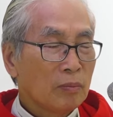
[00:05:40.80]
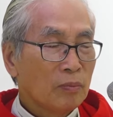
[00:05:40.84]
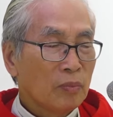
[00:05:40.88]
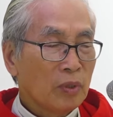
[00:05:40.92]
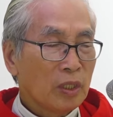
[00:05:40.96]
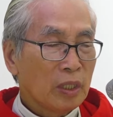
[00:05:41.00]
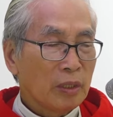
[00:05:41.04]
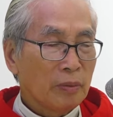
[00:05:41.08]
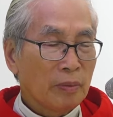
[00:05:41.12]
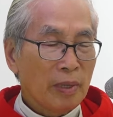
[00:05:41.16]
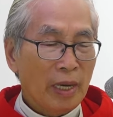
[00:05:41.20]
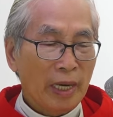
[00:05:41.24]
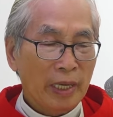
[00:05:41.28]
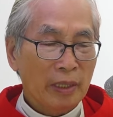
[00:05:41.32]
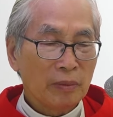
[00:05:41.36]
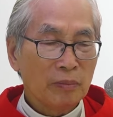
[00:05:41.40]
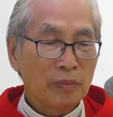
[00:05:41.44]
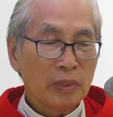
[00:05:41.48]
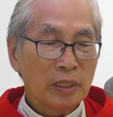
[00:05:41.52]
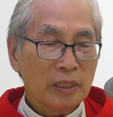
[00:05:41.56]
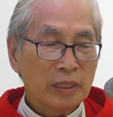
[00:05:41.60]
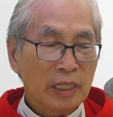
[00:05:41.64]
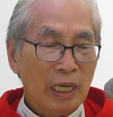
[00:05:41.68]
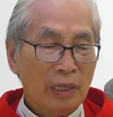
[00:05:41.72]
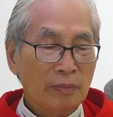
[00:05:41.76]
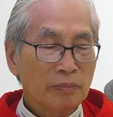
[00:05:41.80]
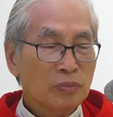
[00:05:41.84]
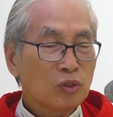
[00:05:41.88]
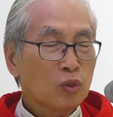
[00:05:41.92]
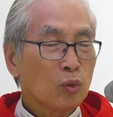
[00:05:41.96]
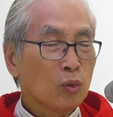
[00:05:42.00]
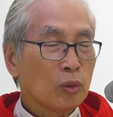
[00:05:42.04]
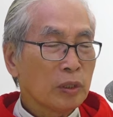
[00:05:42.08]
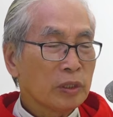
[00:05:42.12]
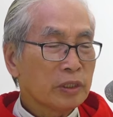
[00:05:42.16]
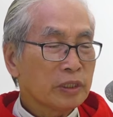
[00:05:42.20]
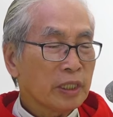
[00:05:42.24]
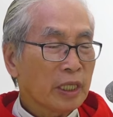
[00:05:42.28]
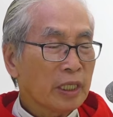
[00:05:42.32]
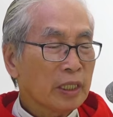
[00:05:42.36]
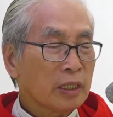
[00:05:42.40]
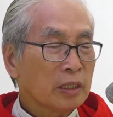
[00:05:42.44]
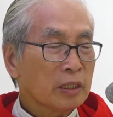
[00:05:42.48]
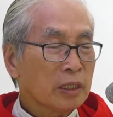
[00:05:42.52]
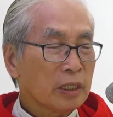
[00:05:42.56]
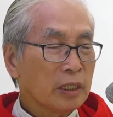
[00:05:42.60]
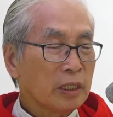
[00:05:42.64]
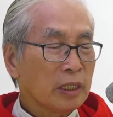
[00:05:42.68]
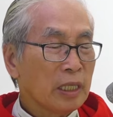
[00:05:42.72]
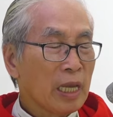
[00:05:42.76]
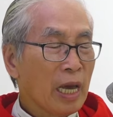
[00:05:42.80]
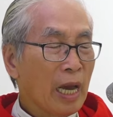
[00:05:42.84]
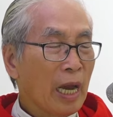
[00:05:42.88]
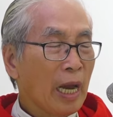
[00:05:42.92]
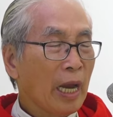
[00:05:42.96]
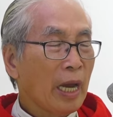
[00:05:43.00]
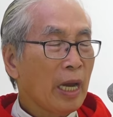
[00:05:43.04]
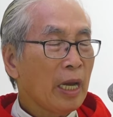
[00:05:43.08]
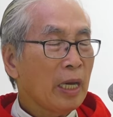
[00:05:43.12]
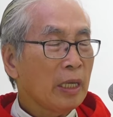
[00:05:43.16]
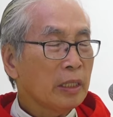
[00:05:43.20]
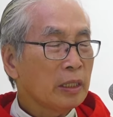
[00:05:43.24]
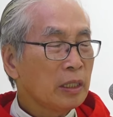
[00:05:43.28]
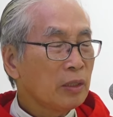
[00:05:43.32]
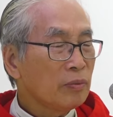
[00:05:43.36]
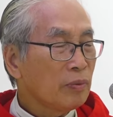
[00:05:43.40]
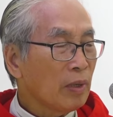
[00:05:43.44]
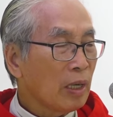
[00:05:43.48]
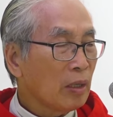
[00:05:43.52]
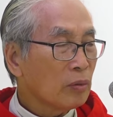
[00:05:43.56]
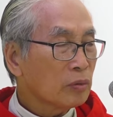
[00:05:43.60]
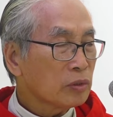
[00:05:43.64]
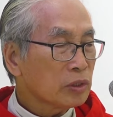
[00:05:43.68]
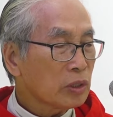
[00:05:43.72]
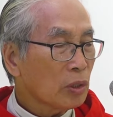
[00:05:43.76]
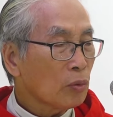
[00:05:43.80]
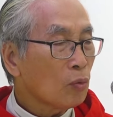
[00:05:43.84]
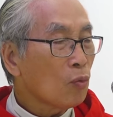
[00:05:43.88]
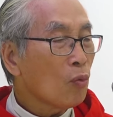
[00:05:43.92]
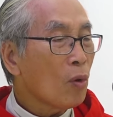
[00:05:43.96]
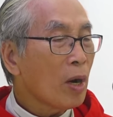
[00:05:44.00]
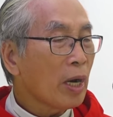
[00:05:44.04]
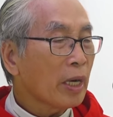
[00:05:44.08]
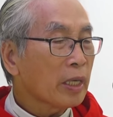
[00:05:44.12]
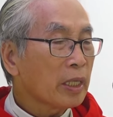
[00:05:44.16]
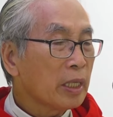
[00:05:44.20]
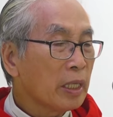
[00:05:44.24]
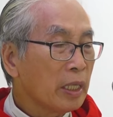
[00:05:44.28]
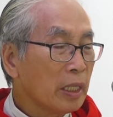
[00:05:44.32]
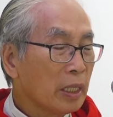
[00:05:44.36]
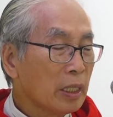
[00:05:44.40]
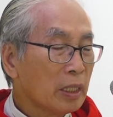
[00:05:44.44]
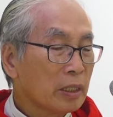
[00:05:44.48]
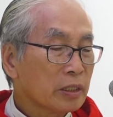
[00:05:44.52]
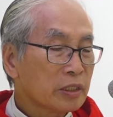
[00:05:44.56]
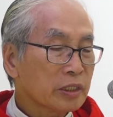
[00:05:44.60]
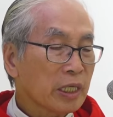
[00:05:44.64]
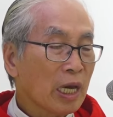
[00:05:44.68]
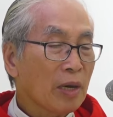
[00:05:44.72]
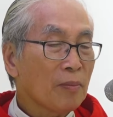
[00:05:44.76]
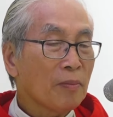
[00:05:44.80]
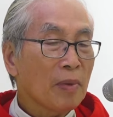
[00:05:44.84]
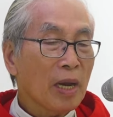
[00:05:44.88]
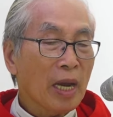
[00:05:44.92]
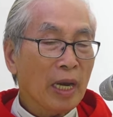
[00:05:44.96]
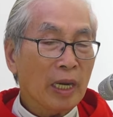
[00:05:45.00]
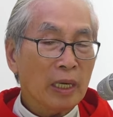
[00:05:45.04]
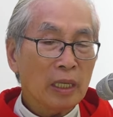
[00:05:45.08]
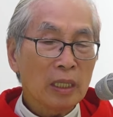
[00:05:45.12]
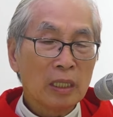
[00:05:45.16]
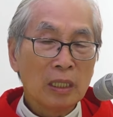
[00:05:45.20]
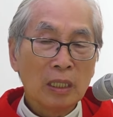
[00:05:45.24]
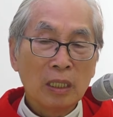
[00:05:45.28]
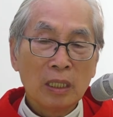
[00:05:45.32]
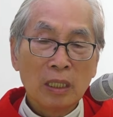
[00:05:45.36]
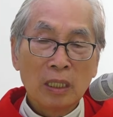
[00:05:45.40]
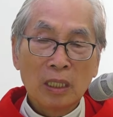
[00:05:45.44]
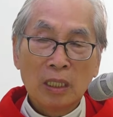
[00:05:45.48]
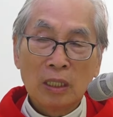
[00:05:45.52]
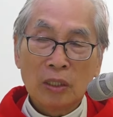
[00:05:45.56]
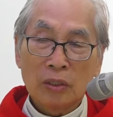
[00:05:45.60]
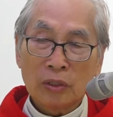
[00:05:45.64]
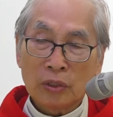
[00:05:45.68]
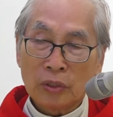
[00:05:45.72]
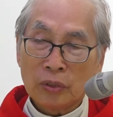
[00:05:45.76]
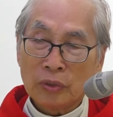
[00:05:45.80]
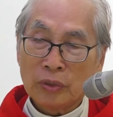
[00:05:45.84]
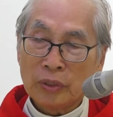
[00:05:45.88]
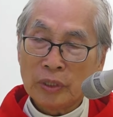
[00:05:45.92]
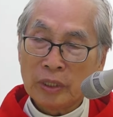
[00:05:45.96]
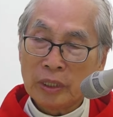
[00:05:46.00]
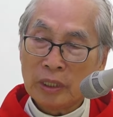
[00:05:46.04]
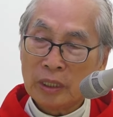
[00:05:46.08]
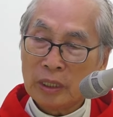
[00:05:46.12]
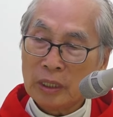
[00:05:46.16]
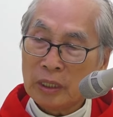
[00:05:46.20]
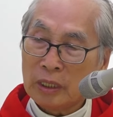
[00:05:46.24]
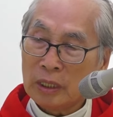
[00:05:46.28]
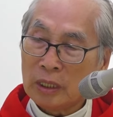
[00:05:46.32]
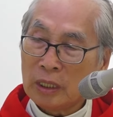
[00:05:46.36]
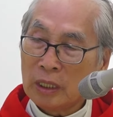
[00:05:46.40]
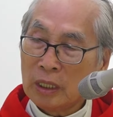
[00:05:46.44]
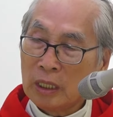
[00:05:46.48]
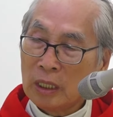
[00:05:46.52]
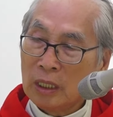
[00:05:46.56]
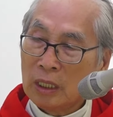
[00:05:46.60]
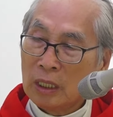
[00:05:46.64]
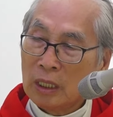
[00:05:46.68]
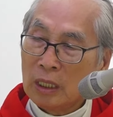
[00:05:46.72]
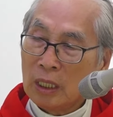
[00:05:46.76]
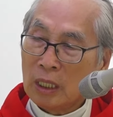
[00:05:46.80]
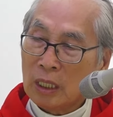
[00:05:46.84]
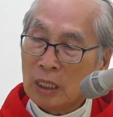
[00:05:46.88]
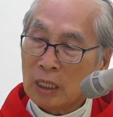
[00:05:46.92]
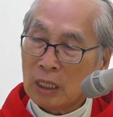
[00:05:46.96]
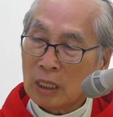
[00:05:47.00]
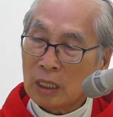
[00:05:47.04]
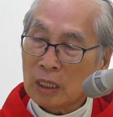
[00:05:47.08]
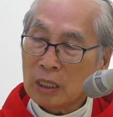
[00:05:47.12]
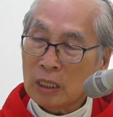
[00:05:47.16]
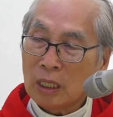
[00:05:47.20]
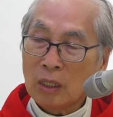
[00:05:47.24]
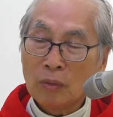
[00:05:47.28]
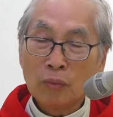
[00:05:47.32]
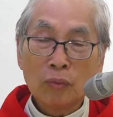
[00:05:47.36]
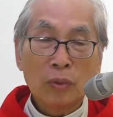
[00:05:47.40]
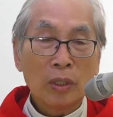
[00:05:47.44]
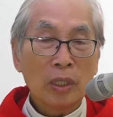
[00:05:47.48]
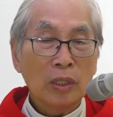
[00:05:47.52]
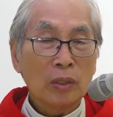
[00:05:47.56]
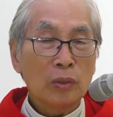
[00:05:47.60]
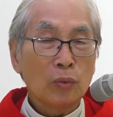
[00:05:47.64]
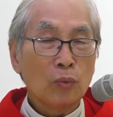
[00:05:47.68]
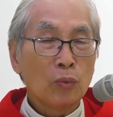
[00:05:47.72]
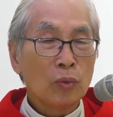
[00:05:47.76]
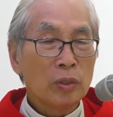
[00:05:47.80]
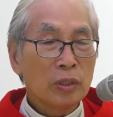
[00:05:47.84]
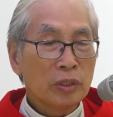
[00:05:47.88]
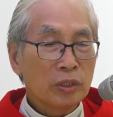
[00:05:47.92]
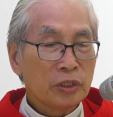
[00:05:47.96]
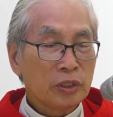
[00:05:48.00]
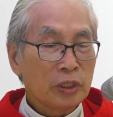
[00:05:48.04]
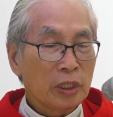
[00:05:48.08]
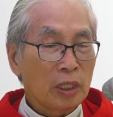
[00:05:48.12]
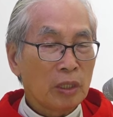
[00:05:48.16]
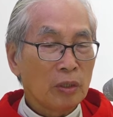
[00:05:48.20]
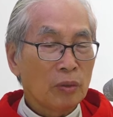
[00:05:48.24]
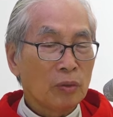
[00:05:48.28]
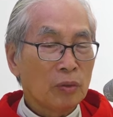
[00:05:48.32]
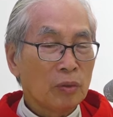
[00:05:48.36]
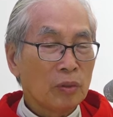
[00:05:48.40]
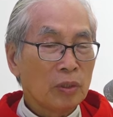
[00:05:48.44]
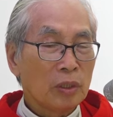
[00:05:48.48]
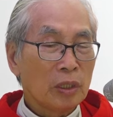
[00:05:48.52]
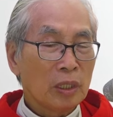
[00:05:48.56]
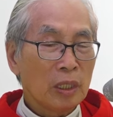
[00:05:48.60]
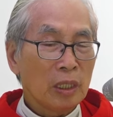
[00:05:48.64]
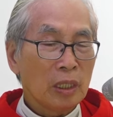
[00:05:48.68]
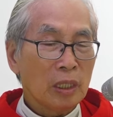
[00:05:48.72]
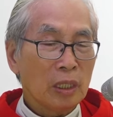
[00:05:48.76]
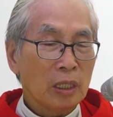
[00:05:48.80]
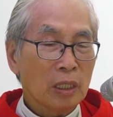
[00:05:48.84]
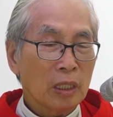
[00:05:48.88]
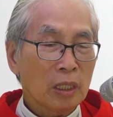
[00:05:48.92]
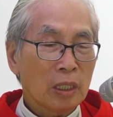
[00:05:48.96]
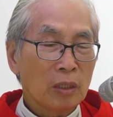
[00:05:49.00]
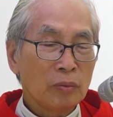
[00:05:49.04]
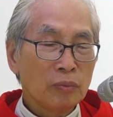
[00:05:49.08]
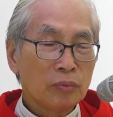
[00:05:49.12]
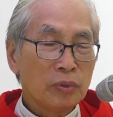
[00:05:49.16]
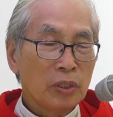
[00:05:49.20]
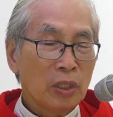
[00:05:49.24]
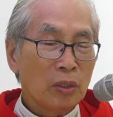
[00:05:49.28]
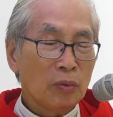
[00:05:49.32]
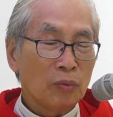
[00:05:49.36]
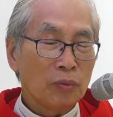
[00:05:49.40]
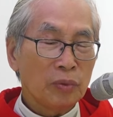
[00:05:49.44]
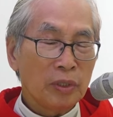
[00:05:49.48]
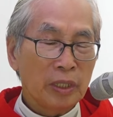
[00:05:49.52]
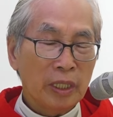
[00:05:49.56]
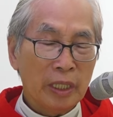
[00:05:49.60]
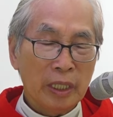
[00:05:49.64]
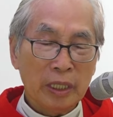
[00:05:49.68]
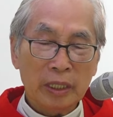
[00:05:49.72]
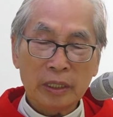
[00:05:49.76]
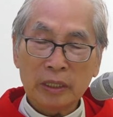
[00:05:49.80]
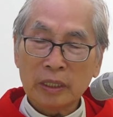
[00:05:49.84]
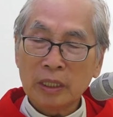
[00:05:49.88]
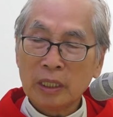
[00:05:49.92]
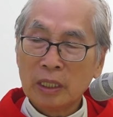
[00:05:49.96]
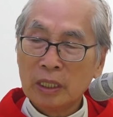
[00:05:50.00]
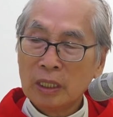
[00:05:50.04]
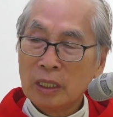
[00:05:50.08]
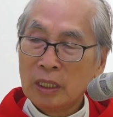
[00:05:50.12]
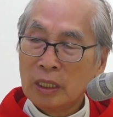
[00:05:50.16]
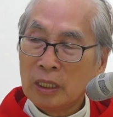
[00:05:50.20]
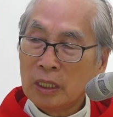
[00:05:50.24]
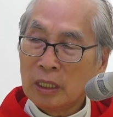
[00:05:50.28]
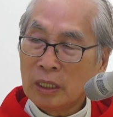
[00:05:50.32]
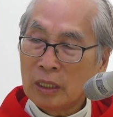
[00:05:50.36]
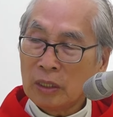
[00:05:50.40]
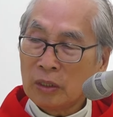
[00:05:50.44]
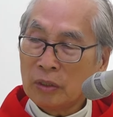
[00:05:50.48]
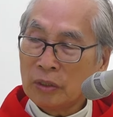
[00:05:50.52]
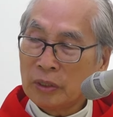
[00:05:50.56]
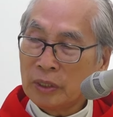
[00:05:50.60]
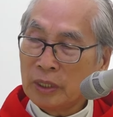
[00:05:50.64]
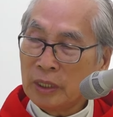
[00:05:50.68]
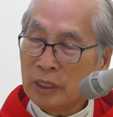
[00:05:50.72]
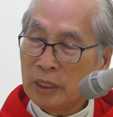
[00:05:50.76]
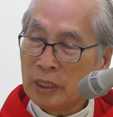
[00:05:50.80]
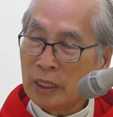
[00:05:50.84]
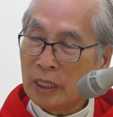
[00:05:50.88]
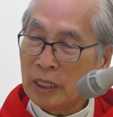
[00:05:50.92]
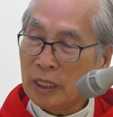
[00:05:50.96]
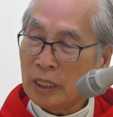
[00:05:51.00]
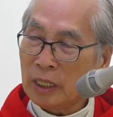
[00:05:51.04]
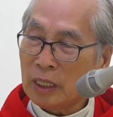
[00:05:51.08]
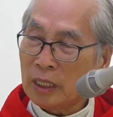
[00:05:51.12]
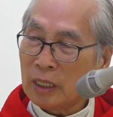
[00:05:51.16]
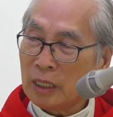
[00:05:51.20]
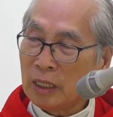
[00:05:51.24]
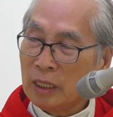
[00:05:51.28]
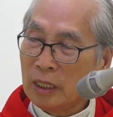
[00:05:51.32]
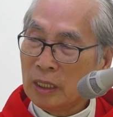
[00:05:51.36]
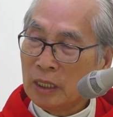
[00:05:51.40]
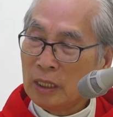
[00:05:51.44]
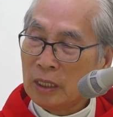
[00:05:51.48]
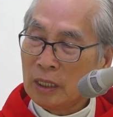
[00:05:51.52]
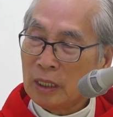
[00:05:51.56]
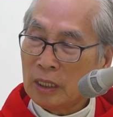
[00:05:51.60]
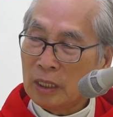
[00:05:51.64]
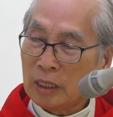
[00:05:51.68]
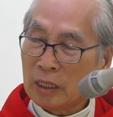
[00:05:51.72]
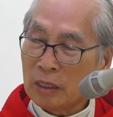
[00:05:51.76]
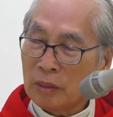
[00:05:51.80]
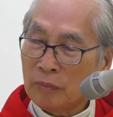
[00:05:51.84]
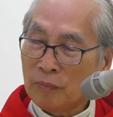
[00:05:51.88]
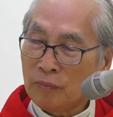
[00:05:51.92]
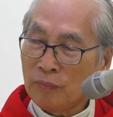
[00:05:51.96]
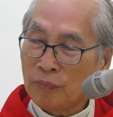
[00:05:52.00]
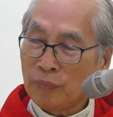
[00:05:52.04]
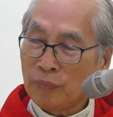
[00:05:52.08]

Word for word: 17, 18 tuổi chăng thì đã đi vào trong hoang địa sa mạc rồi à, không uống rượu, à, không nhậu nhẹt, rồi à, à,